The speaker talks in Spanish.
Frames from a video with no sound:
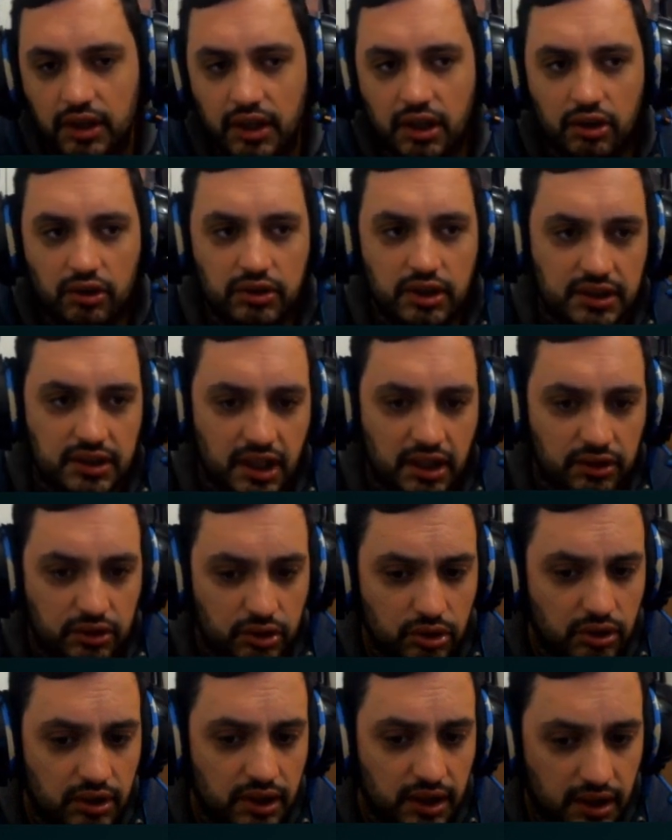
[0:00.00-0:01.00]
que es donde están
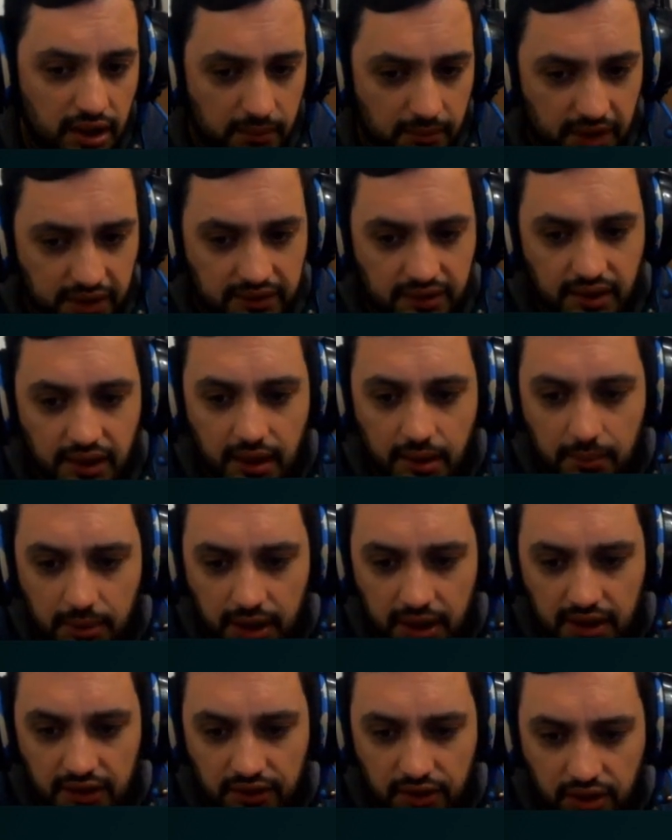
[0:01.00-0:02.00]
todas las demás
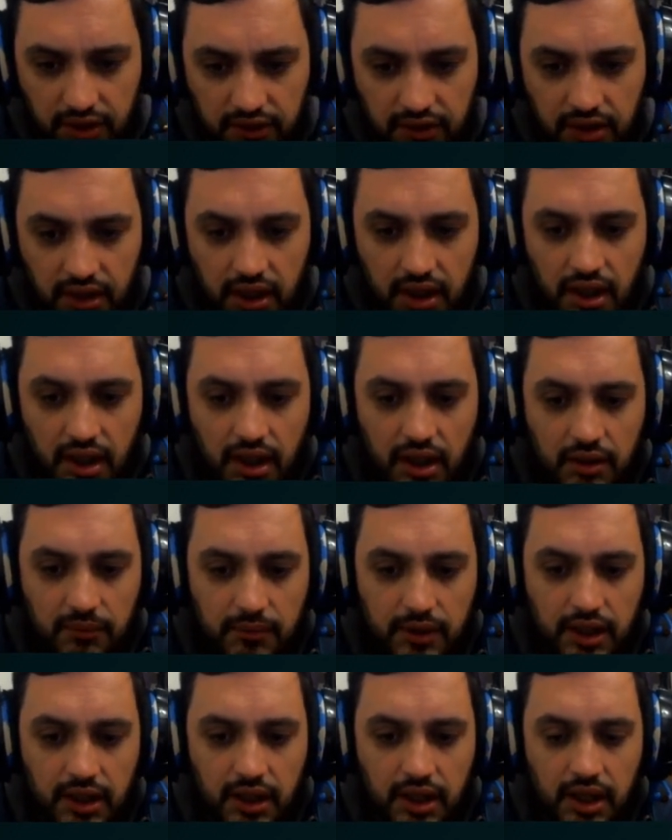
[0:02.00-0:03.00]
aplicaciones.
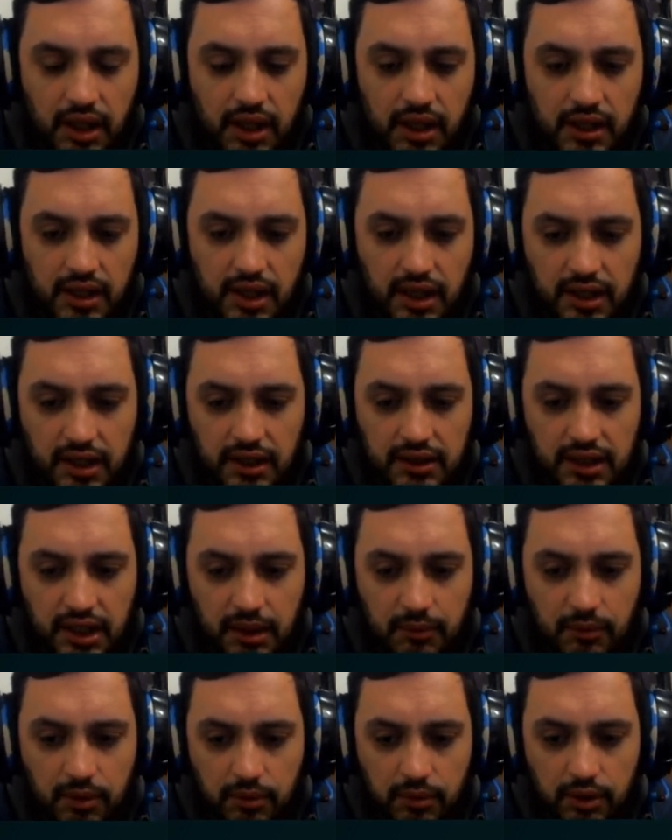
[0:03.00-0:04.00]
Bien, y acá
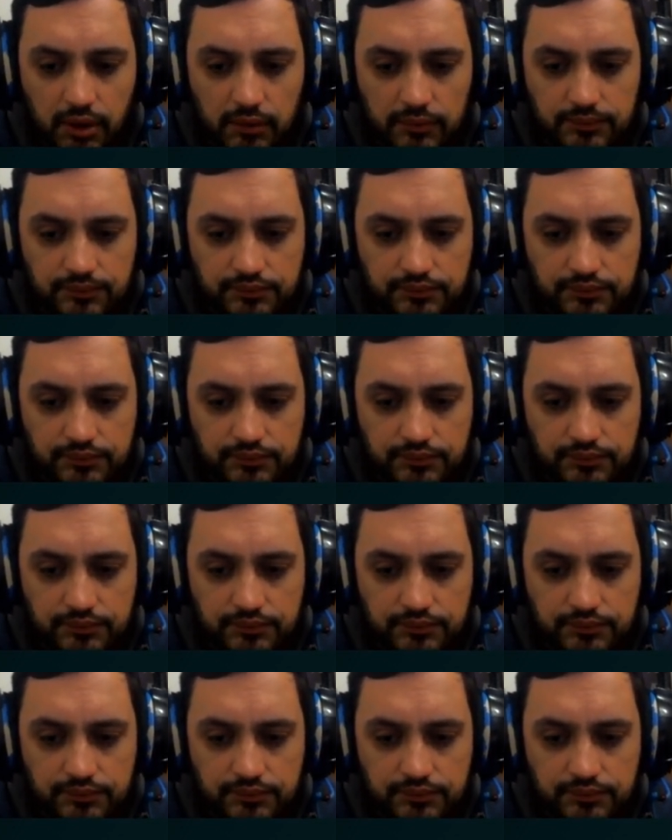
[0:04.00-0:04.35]
tenemos, bueno,